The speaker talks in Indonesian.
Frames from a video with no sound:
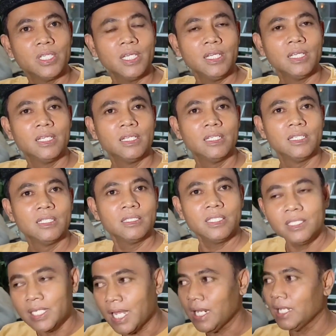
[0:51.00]
Ya.
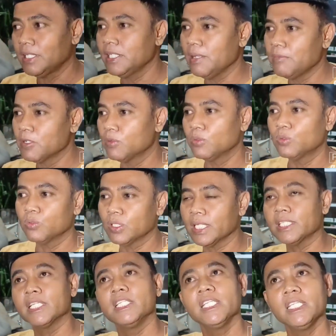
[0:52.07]
Tidaklah dia
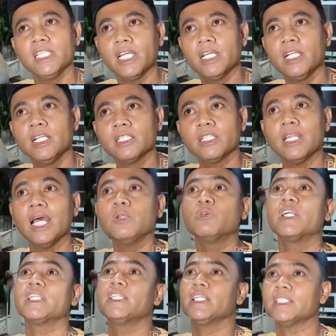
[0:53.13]
menguntungkan kedirinya.
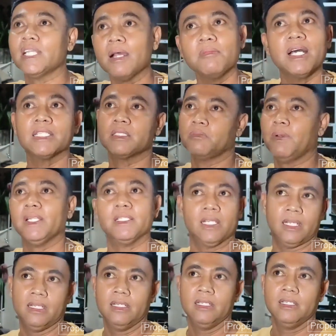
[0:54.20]
selalu kerjasama
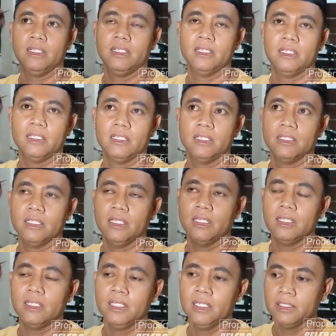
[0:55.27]
sifatnya. Ya.
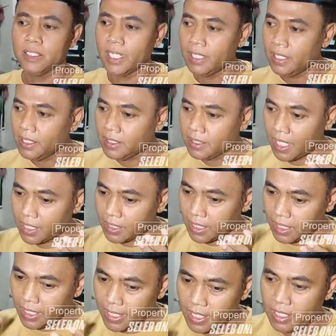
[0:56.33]
Jadi
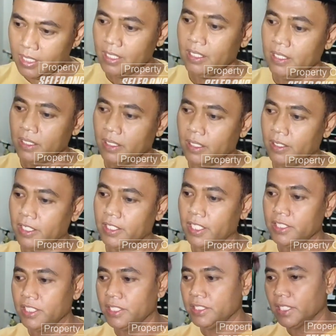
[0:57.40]
janganlah uh, eh,
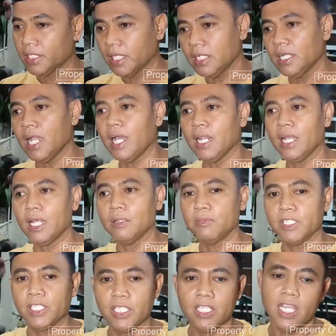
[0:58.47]
dinyinyirkan hal-hal
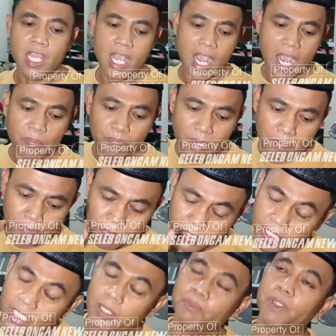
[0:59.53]
begini.
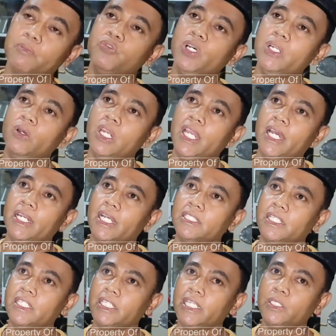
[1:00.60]
Apapun yang diperbuat oleh anak
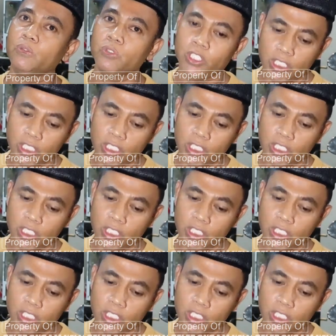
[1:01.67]
saya itu